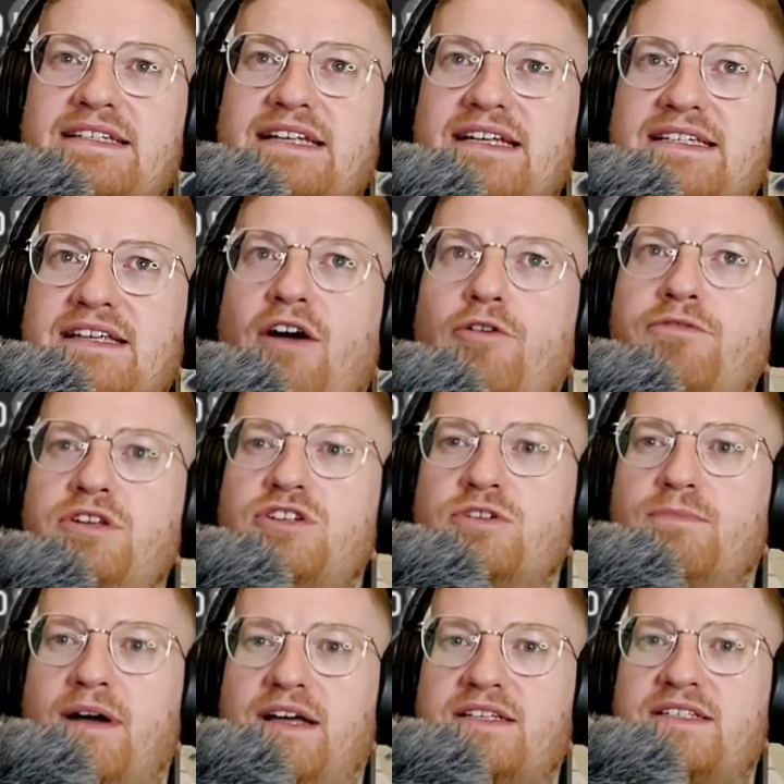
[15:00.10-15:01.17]
Sound nicht
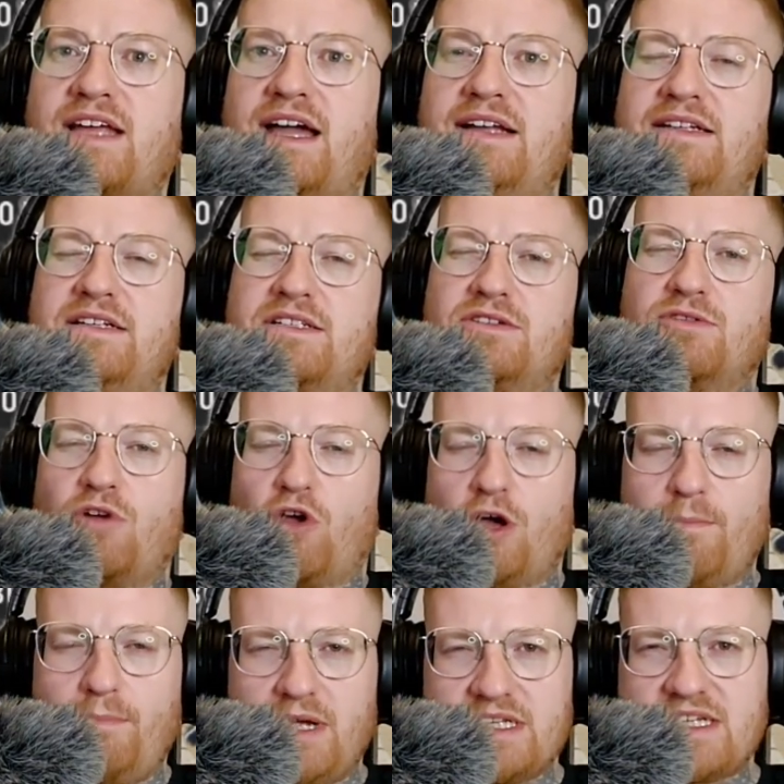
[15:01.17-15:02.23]
immer erst rein ist.
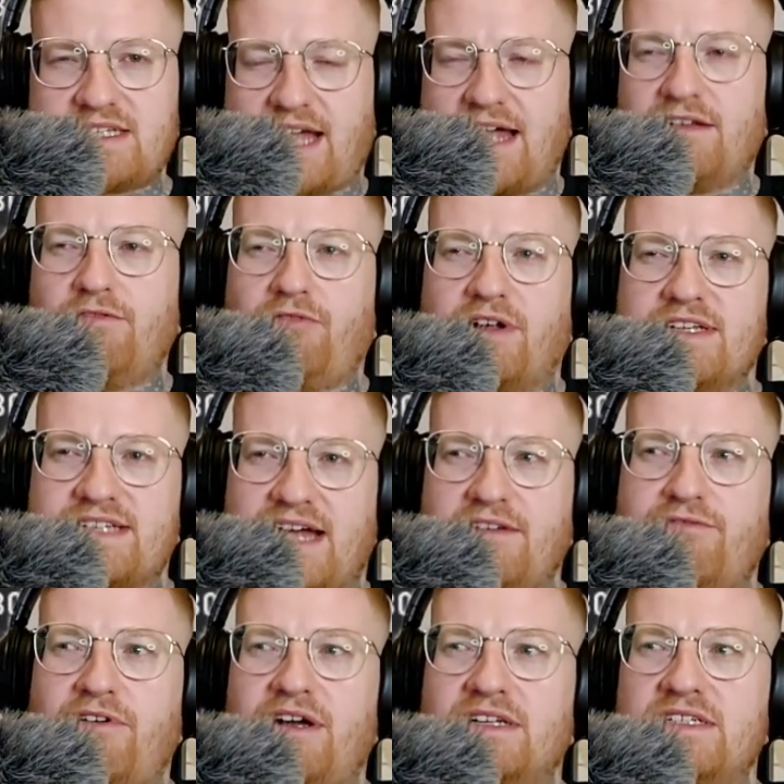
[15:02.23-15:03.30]
Hört mal das Anfahren. Das
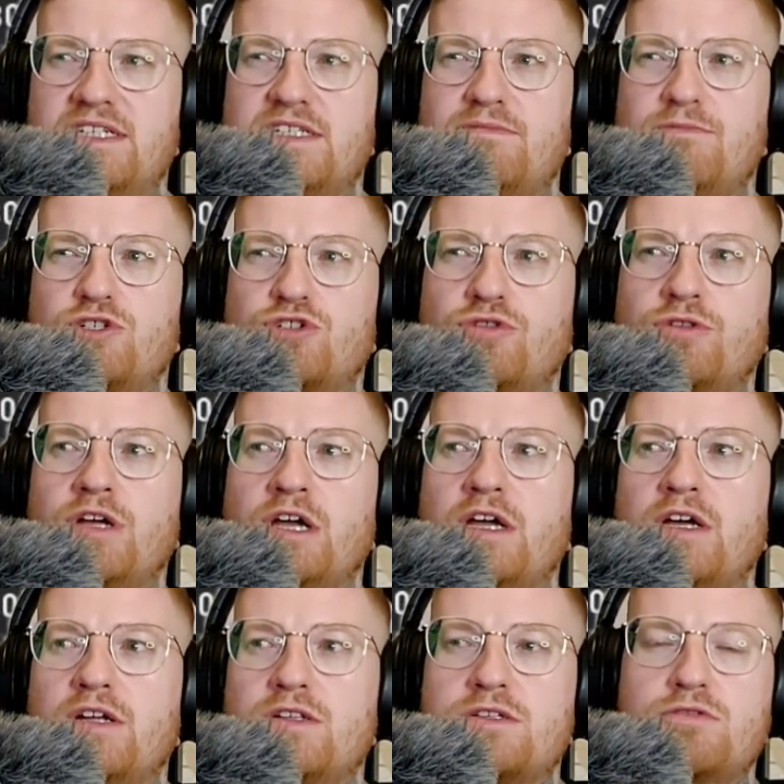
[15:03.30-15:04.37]
Anfahren ist mir schon
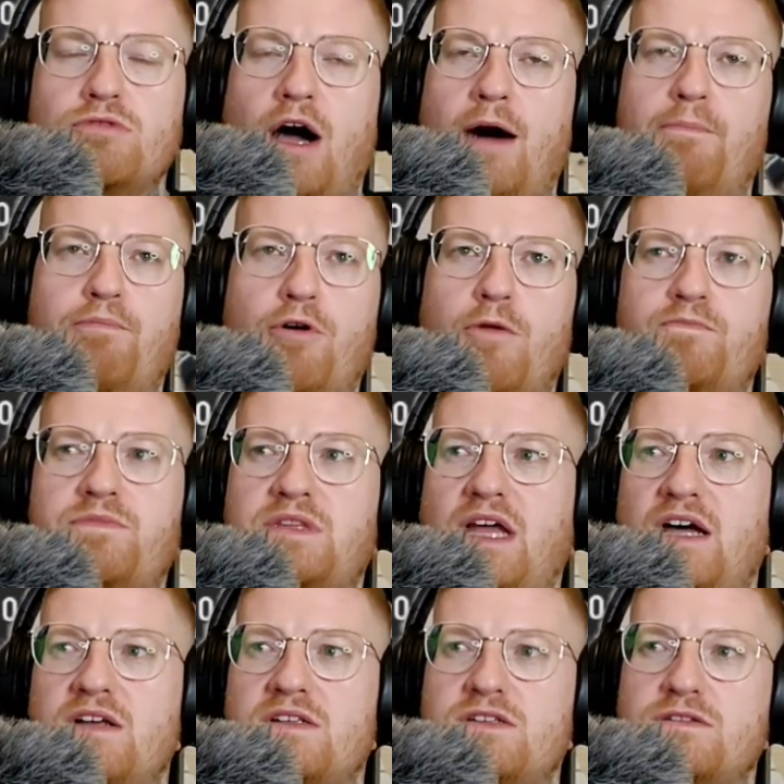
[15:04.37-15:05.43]
zu abrupt,
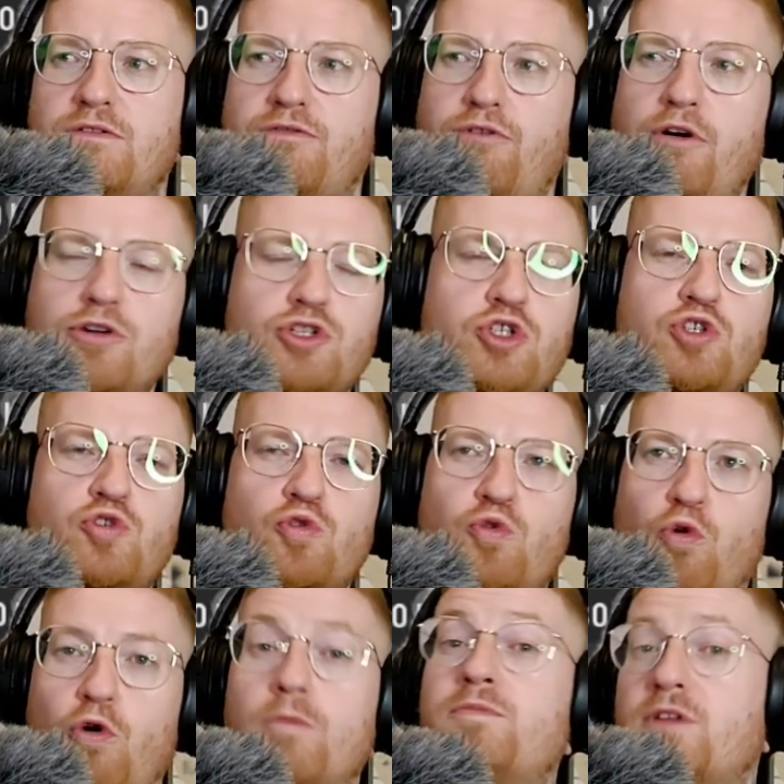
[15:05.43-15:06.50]
da ist sofort
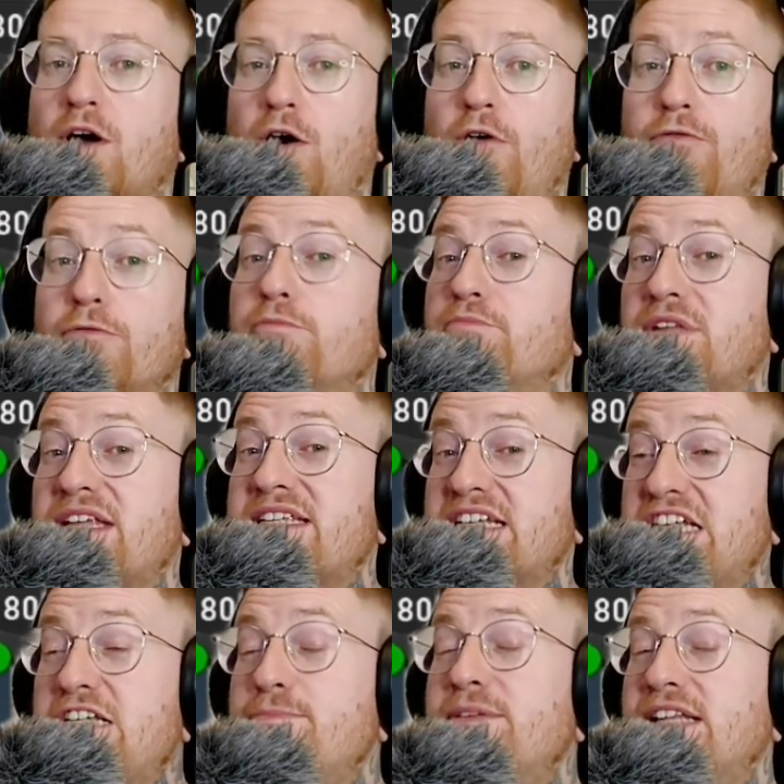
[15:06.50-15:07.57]
Strom drauf. Und dass
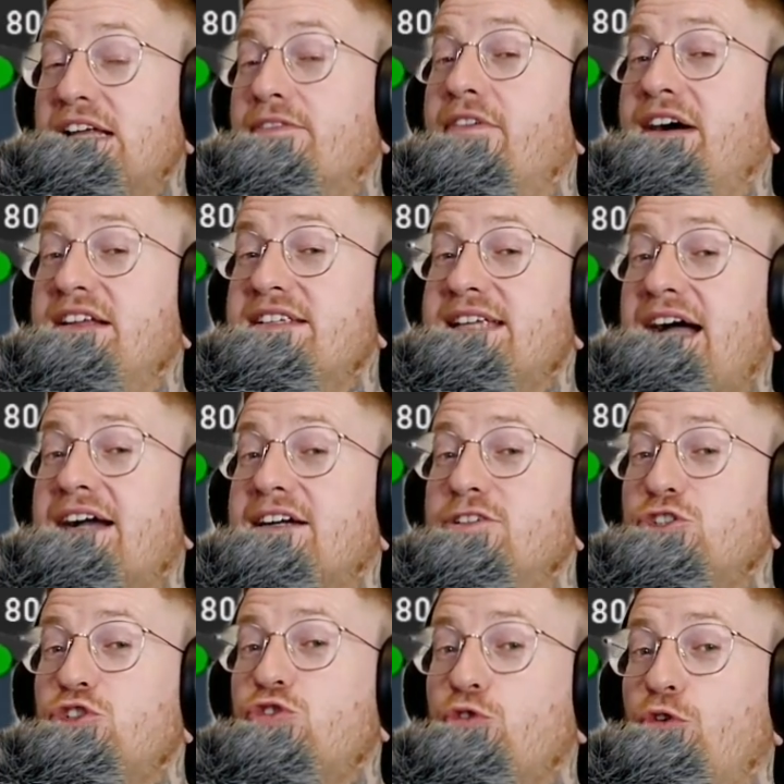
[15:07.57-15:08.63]
ich mittlerweile sage,
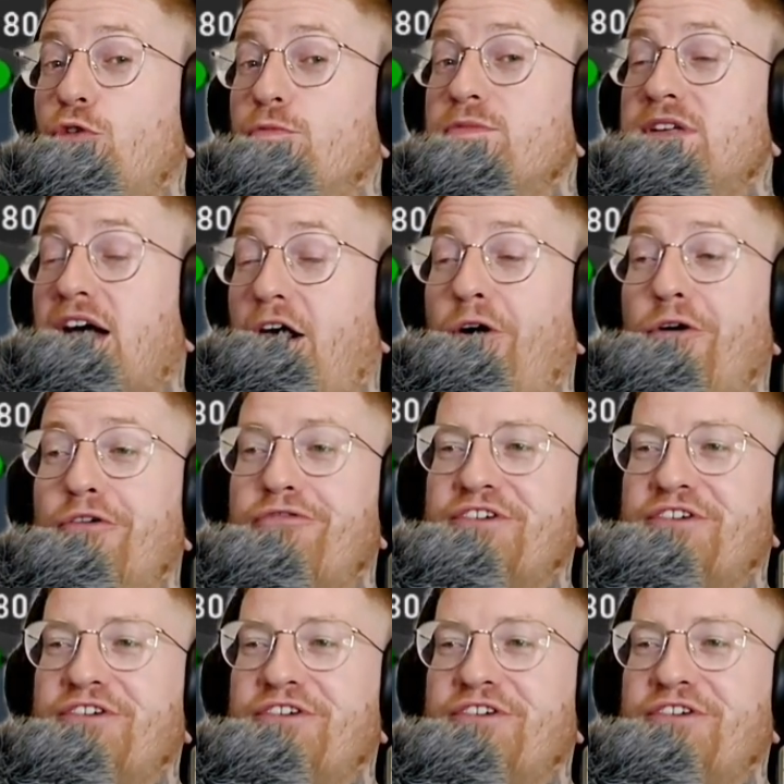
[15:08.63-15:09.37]
Strom drauf,